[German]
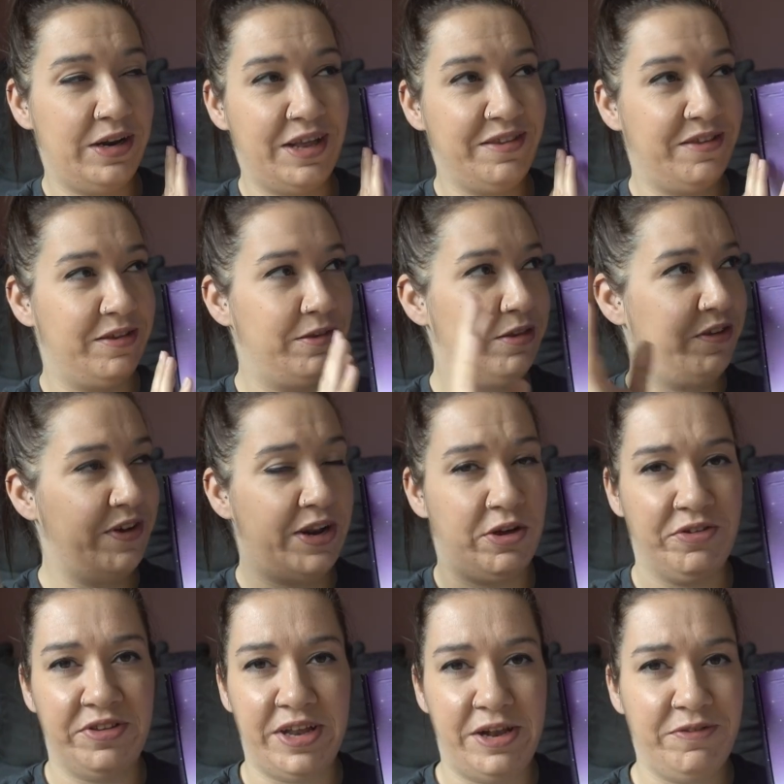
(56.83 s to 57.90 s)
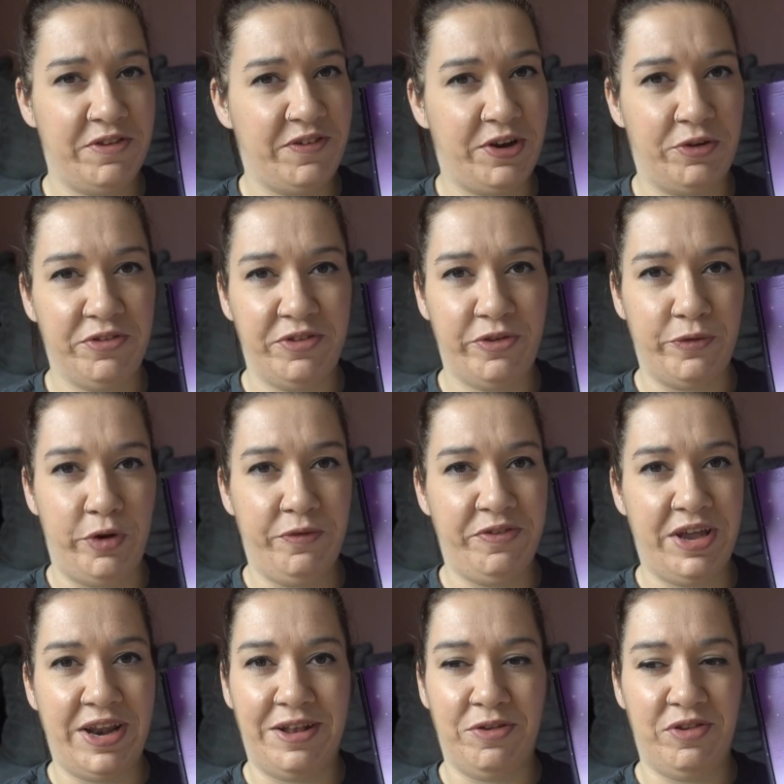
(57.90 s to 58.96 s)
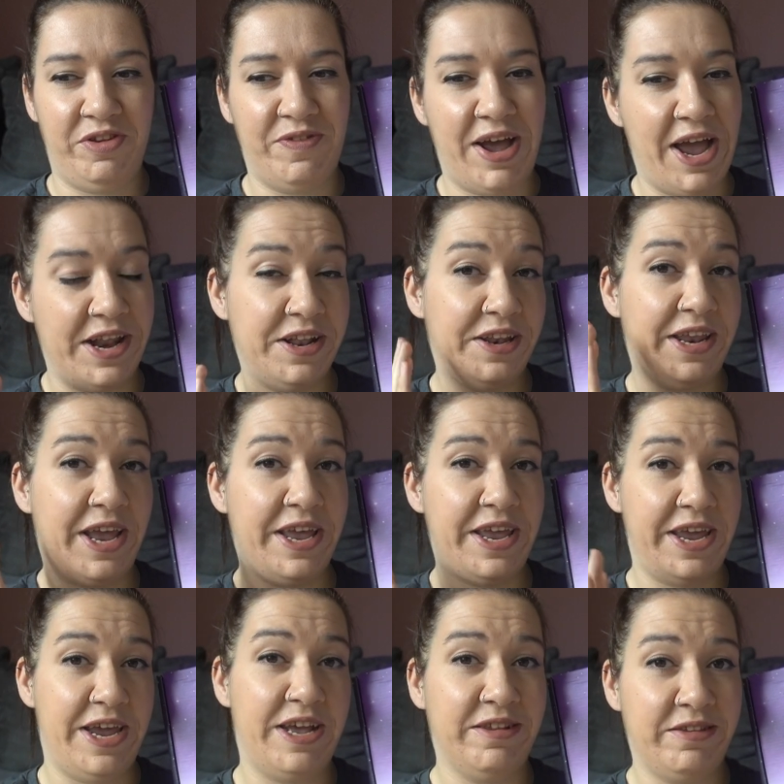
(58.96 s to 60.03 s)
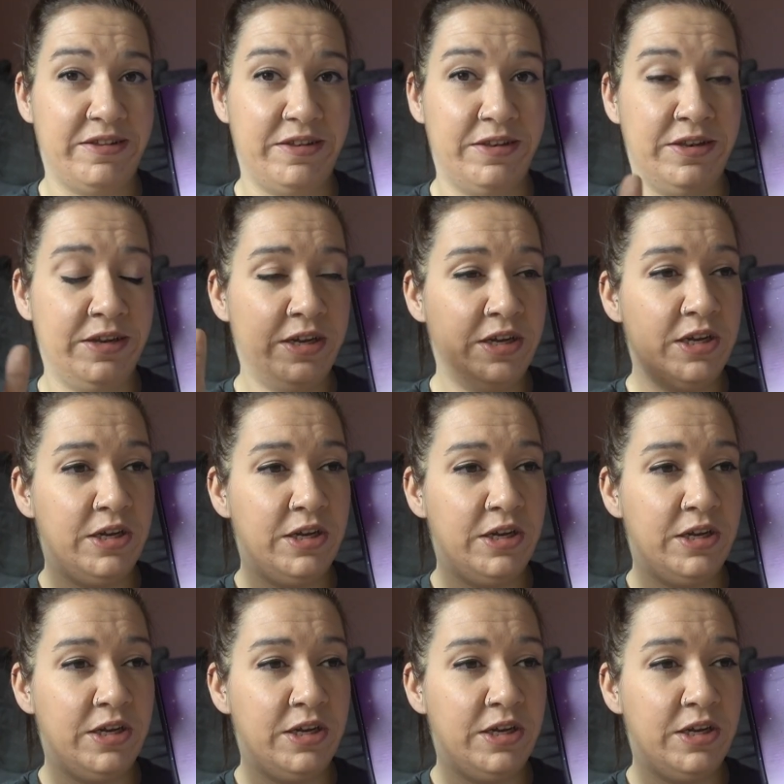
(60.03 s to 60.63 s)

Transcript: Lass es 2011, 2012 sein. Also sie war eine der ersten,